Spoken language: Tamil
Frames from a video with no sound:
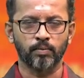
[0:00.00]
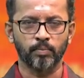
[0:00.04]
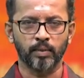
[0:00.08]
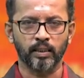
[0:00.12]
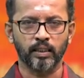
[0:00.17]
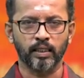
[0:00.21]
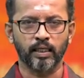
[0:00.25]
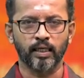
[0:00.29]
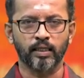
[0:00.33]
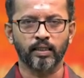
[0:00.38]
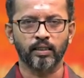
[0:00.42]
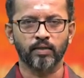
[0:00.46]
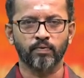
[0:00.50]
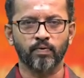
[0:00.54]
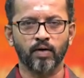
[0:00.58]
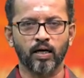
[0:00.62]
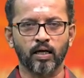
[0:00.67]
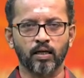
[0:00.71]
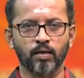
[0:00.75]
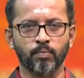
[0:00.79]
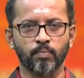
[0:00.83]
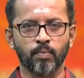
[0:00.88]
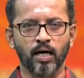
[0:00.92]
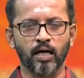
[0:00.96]
நமக்கு
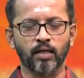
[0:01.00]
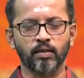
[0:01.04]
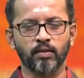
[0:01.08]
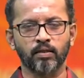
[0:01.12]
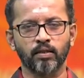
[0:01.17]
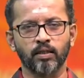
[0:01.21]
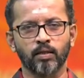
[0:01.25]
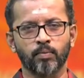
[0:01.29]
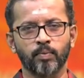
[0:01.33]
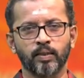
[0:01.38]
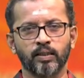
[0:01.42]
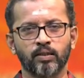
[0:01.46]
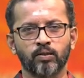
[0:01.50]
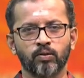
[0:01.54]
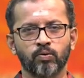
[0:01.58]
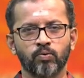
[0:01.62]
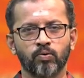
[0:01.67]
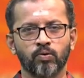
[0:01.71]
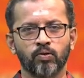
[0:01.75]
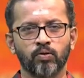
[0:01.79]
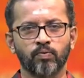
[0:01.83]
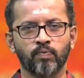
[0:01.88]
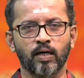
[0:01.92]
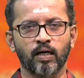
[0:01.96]
ஏற்றவாறு மாற்றி அமைத்து
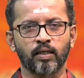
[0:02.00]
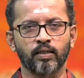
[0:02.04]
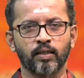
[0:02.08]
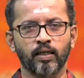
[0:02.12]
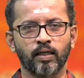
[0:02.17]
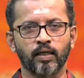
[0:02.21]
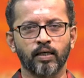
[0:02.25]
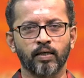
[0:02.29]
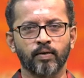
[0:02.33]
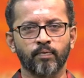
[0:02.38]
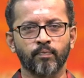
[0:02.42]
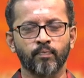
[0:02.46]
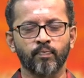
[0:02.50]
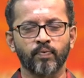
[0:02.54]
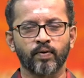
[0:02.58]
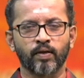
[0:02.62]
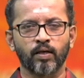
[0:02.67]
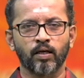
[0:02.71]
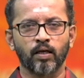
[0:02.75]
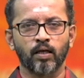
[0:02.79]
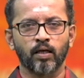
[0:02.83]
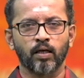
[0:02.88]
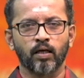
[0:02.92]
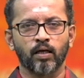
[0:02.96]
கொண்டு வாழ்தலே
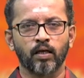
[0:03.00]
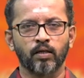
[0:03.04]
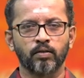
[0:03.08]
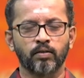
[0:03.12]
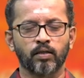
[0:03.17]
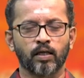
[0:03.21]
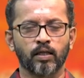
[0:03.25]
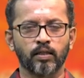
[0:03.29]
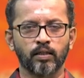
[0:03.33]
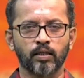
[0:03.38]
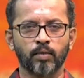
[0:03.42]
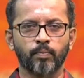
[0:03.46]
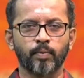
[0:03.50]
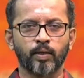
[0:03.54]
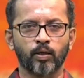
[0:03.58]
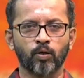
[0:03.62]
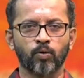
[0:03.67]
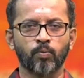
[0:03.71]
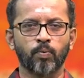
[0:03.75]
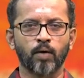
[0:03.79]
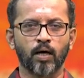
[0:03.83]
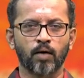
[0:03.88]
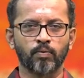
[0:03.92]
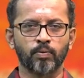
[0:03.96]
சிறந்த
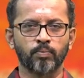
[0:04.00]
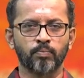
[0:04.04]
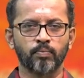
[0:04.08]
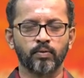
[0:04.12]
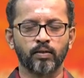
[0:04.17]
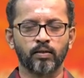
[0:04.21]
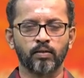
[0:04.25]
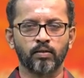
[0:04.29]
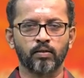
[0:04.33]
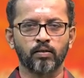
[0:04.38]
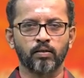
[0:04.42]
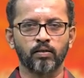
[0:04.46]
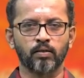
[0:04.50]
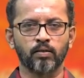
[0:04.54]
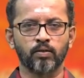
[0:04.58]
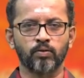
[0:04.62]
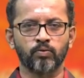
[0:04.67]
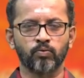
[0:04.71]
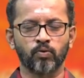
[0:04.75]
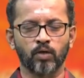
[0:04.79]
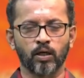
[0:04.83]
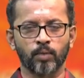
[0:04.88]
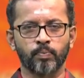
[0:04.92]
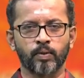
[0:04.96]
மனோபாவம் என்று
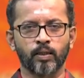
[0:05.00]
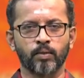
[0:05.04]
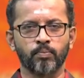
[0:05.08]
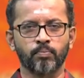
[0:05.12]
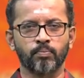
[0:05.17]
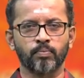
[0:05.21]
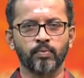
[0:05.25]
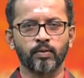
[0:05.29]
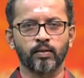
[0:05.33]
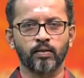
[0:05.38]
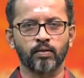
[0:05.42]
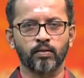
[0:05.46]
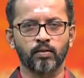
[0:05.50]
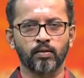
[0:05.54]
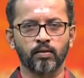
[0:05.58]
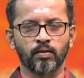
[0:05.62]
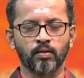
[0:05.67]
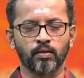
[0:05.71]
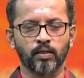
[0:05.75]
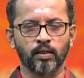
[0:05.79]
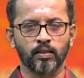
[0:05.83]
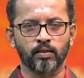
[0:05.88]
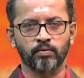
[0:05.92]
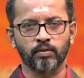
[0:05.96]
சொல்லப்படும் என்று
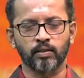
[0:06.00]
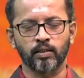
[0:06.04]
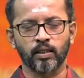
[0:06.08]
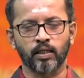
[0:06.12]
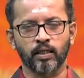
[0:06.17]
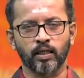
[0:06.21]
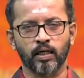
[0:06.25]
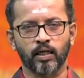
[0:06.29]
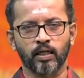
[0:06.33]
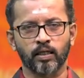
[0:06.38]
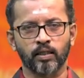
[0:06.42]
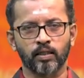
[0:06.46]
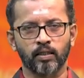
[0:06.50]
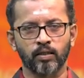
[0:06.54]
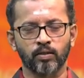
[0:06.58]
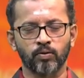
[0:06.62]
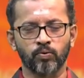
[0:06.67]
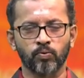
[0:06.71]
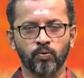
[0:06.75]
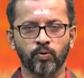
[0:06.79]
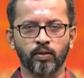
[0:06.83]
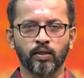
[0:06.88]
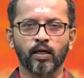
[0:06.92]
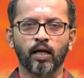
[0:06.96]
அந்த
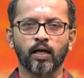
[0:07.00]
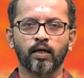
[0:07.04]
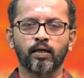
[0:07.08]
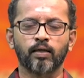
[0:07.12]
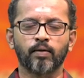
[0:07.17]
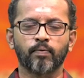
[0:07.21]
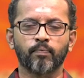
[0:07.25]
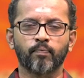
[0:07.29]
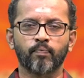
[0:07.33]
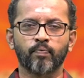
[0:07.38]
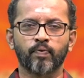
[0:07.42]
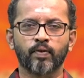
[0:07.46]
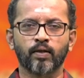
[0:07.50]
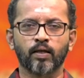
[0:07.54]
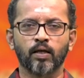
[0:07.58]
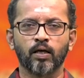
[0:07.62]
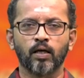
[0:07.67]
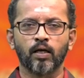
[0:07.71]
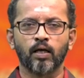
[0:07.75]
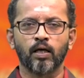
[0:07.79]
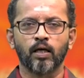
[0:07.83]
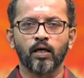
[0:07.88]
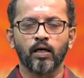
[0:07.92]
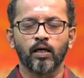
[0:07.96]
சிந்தனையாளர்கள் கூறுகிறார்கள்
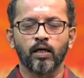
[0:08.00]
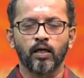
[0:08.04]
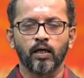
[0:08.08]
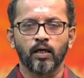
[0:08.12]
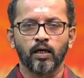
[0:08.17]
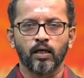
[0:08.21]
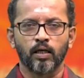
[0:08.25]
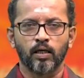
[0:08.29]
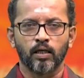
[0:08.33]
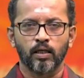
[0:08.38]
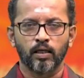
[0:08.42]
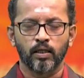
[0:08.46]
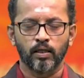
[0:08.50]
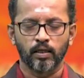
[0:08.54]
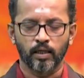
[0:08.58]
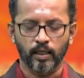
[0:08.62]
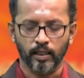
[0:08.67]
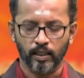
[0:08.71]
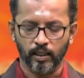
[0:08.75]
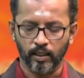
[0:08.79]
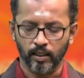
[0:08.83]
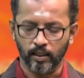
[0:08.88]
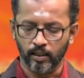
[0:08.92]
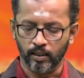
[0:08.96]

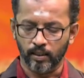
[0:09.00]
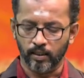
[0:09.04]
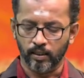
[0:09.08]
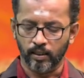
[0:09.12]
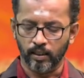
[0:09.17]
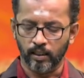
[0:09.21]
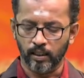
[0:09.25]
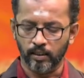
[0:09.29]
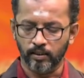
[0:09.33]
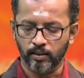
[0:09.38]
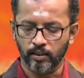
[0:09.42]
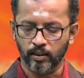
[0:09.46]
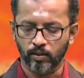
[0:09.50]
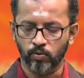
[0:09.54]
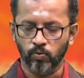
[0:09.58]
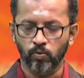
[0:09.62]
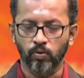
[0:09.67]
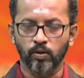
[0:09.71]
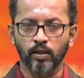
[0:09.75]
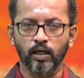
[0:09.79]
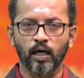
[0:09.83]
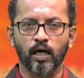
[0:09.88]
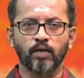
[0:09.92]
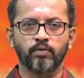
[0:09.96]
இன்றைக்கு
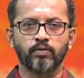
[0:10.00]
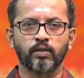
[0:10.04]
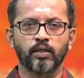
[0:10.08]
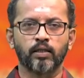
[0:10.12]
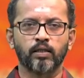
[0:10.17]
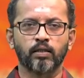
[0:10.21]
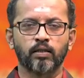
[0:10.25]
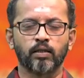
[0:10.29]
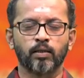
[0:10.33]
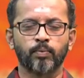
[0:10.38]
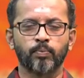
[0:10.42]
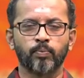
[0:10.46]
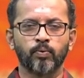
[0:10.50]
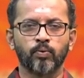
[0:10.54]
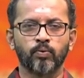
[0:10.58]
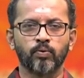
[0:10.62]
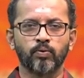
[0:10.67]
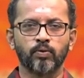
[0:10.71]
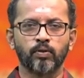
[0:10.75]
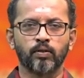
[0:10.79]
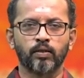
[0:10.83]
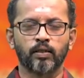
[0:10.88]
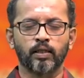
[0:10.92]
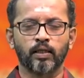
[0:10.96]
நிகழ்ச்சிக்குள் நாங்கள் செல்கின்ற
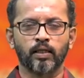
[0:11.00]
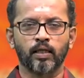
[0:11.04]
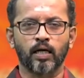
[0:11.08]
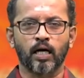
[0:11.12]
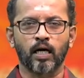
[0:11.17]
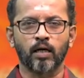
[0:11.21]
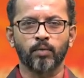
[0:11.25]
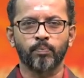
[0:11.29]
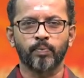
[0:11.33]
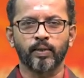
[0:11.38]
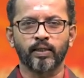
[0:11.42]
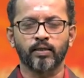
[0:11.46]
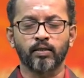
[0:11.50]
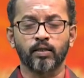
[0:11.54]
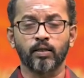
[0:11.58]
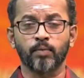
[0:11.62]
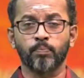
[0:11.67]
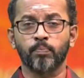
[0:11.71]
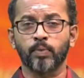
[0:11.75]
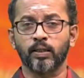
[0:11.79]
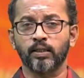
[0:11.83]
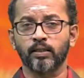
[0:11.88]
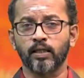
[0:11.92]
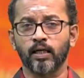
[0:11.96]
போது இன்றைய நாள் பற்றி
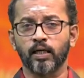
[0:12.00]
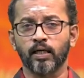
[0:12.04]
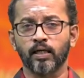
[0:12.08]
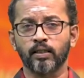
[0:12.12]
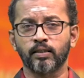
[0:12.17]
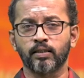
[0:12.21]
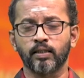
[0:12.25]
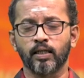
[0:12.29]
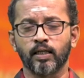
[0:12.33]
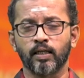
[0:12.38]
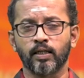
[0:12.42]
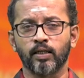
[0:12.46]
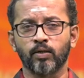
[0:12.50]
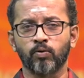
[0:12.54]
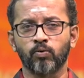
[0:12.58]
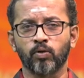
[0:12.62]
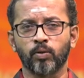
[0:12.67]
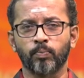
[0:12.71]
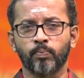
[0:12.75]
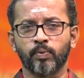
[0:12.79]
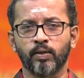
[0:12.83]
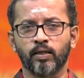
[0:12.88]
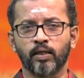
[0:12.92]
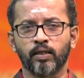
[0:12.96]
பஞ்சாங்கத்தில் என்ன
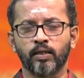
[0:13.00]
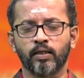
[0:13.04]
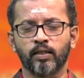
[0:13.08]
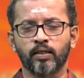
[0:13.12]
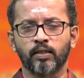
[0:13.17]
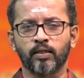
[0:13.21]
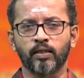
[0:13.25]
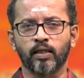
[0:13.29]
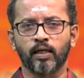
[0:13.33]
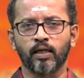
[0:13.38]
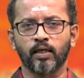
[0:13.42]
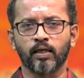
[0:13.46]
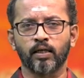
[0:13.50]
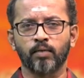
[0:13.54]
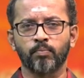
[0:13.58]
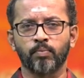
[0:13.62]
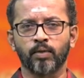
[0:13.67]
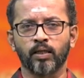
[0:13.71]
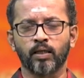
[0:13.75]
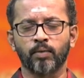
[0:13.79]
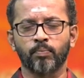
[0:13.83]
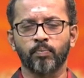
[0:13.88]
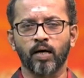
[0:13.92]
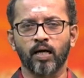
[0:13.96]
குறிப்புகள் இருக்கின்றன
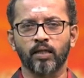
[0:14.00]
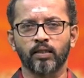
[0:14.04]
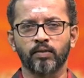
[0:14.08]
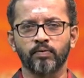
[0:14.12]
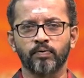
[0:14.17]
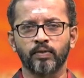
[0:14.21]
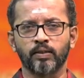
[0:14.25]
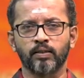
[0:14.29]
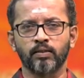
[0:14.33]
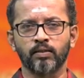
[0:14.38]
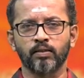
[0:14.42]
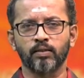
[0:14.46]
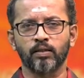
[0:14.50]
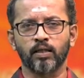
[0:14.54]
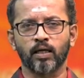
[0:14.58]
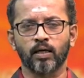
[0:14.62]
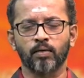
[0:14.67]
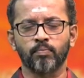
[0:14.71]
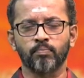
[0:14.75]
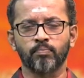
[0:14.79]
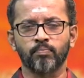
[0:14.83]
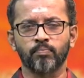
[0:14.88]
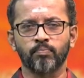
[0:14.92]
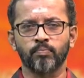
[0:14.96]
என்பதை பார்த்துவிட்டு
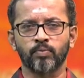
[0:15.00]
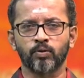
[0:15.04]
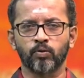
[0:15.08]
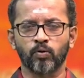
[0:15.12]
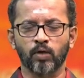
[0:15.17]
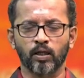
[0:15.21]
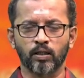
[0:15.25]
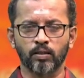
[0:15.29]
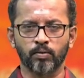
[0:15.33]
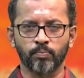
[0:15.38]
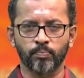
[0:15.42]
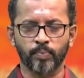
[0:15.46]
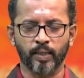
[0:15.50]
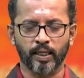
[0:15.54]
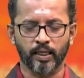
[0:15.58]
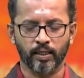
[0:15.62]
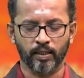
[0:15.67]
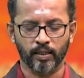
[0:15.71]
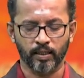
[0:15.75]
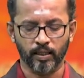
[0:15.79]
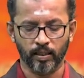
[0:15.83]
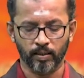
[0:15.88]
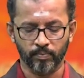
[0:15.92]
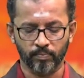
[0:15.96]
நாம் தொடர்ந்தும்
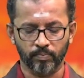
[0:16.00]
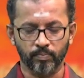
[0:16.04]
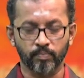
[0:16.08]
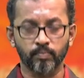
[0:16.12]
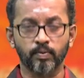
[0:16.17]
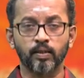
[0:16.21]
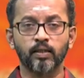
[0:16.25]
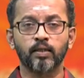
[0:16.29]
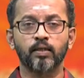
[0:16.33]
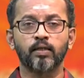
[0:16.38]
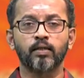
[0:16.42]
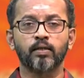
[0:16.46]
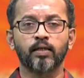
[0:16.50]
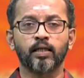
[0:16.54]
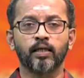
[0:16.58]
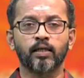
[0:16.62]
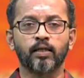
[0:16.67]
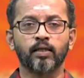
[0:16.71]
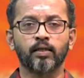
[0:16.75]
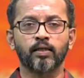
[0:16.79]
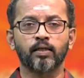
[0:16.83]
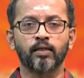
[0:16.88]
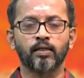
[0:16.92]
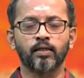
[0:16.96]
பயணிக்கலாம்
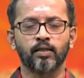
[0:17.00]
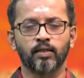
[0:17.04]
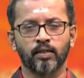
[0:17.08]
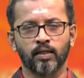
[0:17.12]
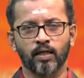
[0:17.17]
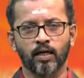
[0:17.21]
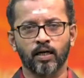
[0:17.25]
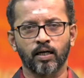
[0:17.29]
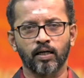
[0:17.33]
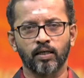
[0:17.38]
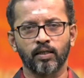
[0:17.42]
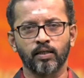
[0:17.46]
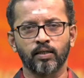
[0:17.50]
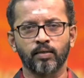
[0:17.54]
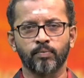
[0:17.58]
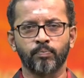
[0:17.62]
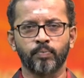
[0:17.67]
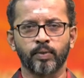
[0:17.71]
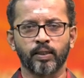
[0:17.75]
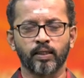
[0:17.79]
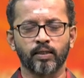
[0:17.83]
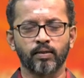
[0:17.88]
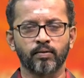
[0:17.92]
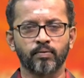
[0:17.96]
இன்றைக்கு நாள்
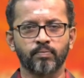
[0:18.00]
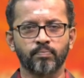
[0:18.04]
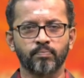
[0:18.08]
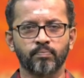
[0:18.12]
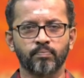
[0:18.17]
எப்படி